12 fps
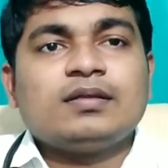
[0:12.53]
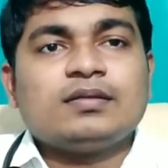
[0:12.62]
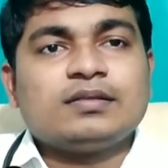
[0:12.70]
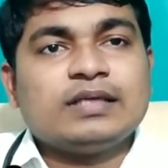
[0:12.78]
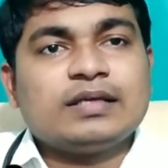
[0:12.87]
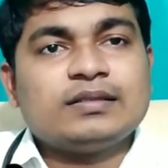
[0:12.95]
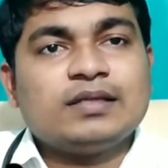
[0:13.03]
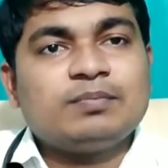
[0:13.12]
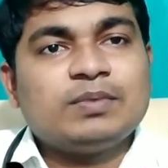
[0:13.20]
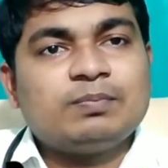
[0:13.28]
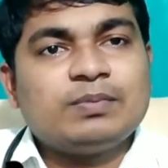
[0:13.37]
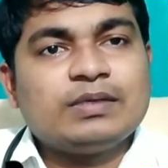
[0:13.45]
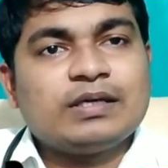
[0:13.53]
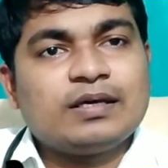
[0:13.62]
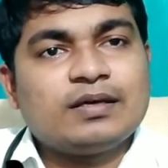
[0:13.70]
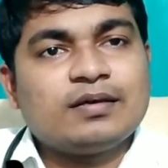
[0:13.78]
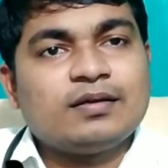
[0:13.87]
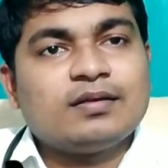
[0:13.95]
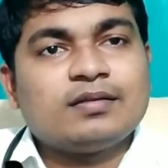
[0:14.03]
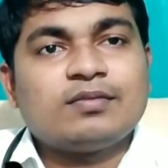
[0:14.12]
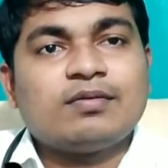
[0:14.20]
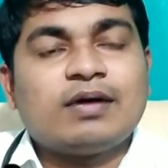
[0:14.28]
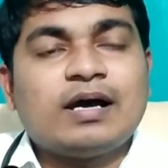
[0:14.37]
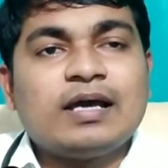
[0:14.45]
ज़्यादा बीपी है
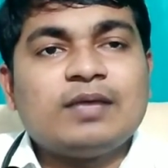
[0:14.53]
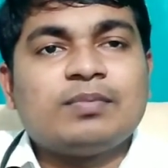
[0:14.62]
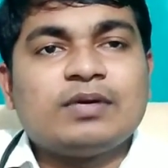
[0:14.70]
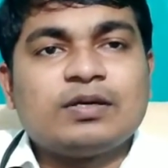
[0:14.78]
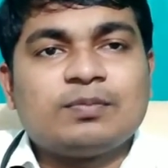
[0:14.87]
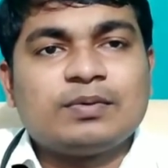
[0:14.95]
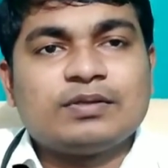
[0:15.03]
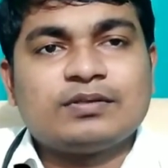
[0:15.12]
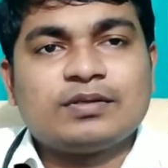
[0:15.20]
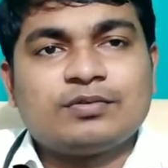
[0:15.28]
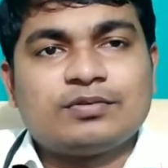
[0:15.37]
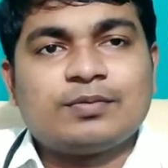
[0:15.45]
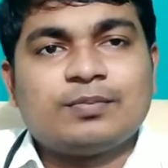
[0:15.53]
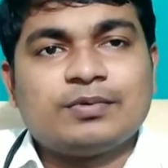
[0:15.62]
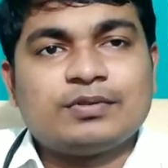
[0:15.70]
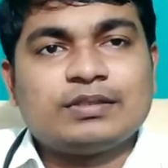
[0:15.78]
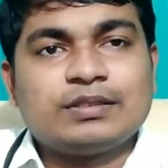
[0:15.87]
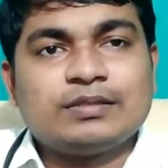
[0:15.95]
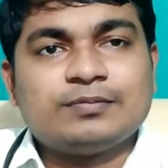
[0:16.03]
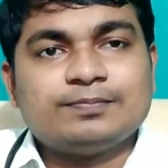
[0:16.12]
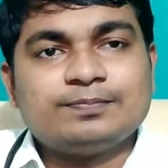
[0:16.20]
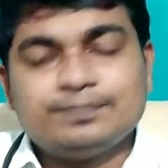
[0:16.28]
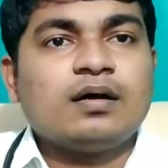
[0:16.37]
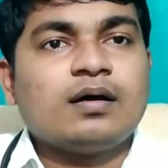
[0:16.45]
तो हाई ब्लड प्रेशर उसको बोलते
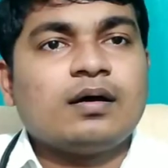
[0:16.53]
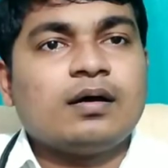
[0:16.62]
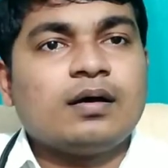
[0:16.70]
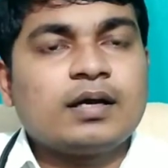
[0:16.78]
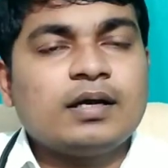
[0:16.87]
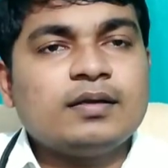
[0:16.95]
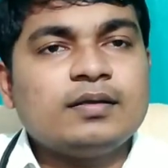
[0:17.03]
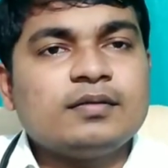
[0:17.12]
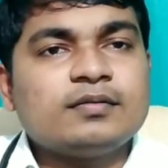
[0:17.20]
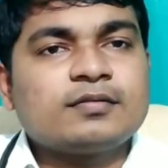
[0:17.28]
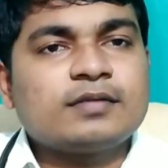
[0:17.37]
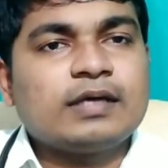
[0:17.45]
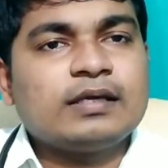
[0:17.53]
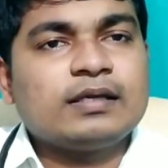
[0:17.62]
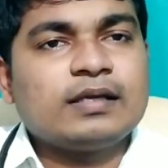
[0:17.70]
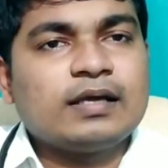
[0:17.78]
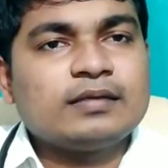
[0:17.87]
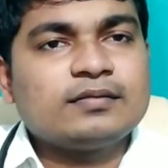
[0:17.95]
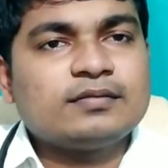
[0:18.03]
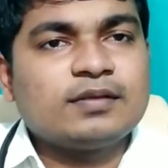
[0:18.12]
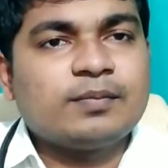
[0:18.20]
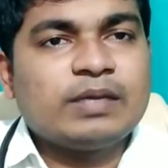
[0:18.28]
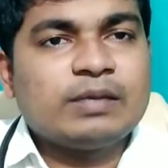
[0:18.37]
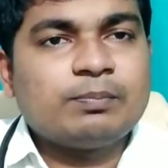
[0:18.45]
हैं अगर इसका इलाज
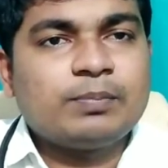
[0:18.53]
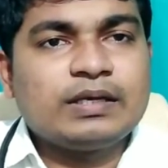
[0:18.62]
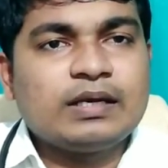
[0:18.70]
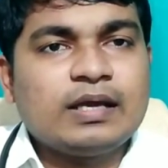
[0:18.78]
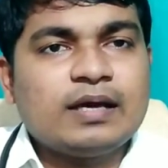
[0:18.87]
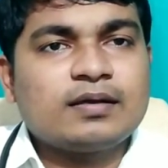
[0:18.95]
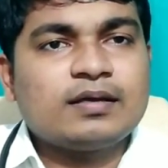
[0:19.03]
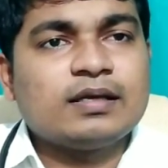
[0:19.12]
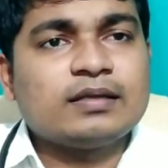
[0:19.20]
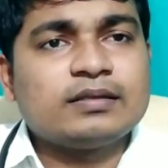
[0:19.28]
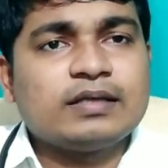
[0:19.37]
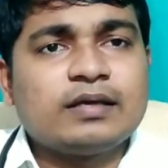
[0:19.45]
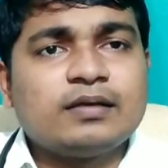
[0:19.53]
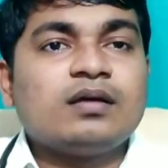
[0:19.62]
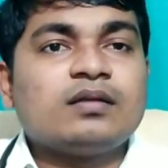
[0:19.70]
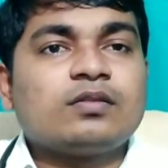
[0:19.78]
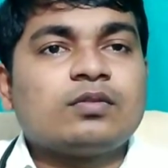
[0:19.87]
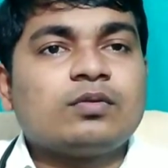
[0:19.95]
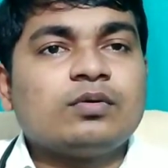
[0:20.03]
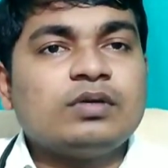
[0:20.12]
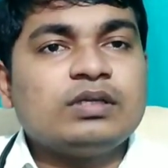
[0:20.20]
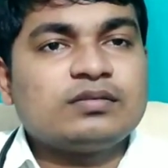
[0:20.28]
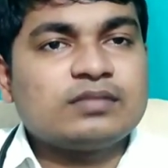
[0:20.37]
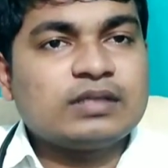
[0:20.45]
समय पे ना किया जाए तो
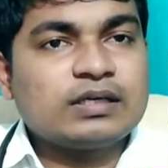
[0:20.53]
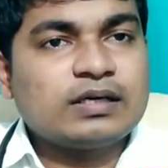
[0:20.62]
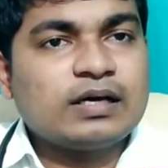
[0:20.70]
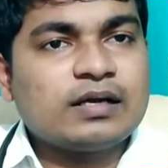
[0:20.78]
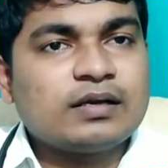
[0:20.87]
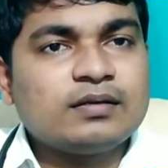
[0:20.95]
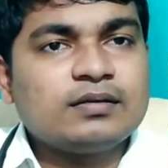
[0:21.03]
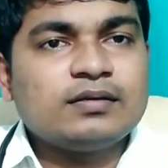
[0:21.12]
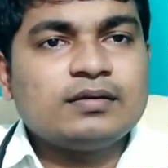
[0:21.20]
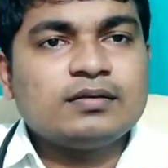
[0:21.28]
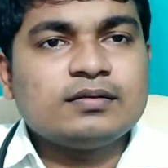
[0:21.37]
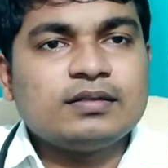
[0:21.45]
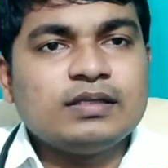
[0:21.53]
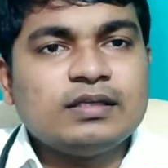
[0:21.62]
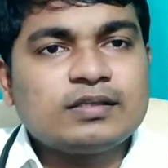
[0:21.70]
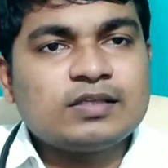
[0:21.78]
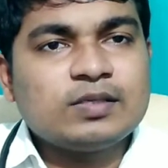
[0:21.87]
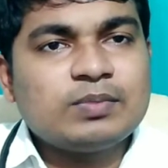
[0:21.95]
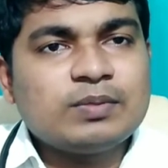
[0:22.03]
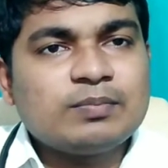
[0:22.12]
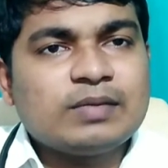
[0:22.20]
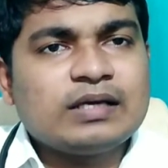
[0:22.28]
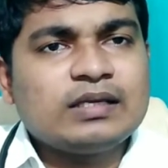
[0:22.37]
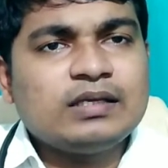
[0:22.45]
इसके कारण दिल की
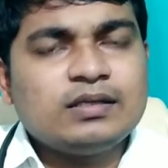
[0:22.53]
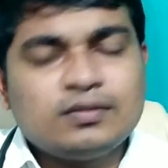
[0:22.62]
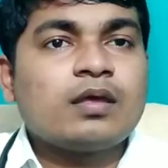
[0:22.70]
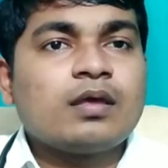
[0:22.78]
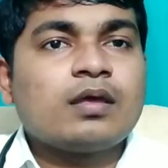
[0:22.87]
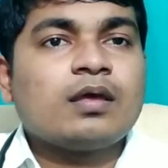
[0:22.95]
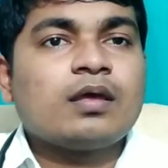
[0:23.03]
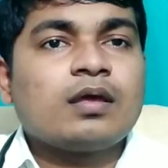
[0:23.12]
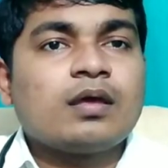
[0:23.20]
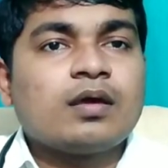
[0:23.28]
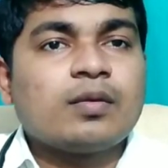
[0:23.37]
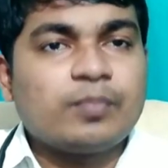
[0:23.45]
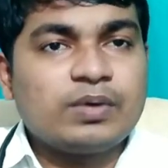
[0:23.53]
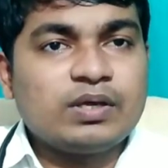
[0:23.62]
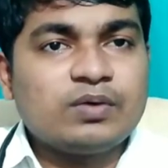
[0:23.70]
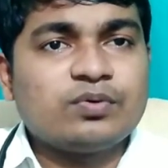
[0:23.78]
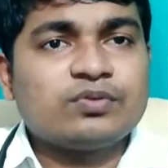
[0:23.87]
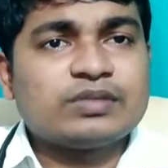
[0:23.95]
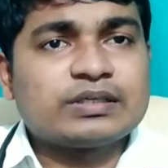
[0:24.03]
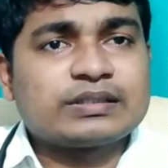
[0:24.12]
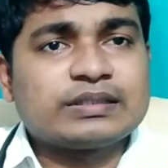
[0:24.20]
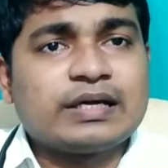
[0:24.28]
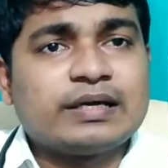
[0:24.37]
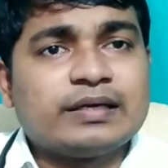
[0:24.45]
बीमारी भी हो
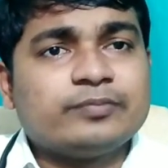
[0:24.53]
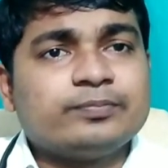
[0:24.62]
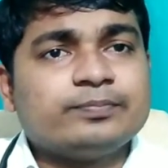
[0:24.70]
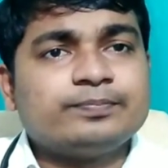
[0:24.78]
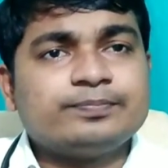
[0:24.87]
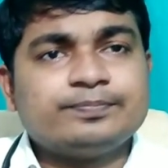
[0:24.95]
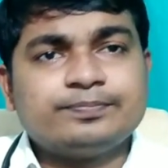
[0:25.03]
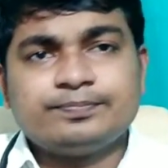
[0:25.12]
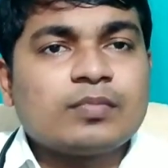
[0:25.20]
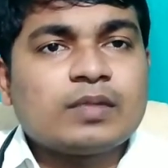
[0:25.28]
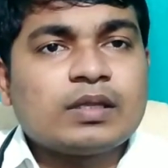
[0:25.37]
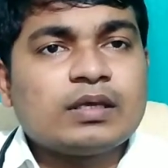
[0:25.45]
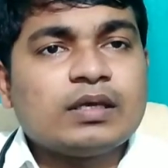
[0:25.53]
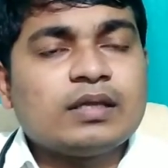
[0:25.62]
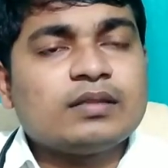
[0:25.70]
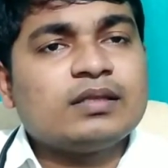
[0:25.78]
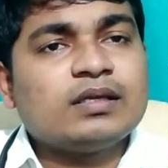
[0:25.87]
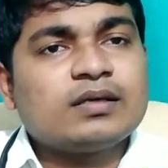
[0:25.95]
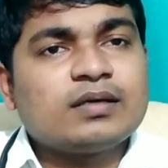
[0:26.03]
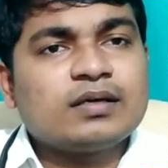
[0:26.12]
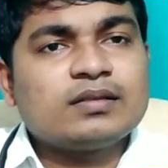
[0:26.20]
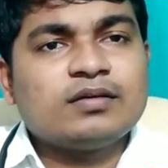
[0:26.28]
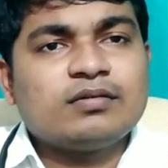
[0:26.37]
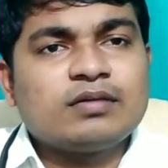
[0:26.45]
सकता है या दिल
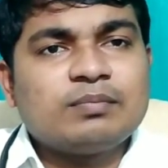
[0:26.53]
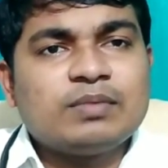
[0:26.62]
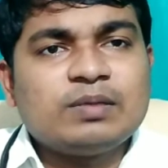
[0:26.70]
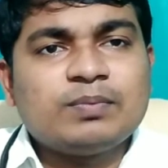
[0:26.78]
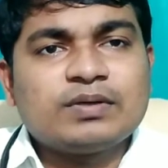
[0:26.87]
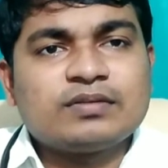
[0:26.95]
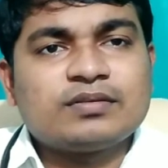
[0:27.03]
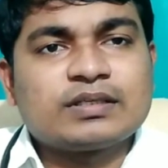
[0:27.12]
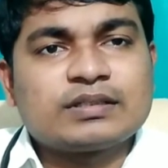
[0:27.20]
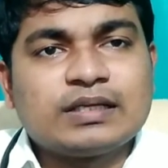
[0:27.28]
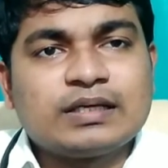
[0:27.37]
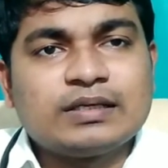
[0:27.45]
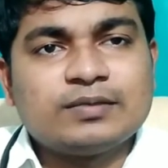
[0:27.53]
का दौरा भी पड़ सकता है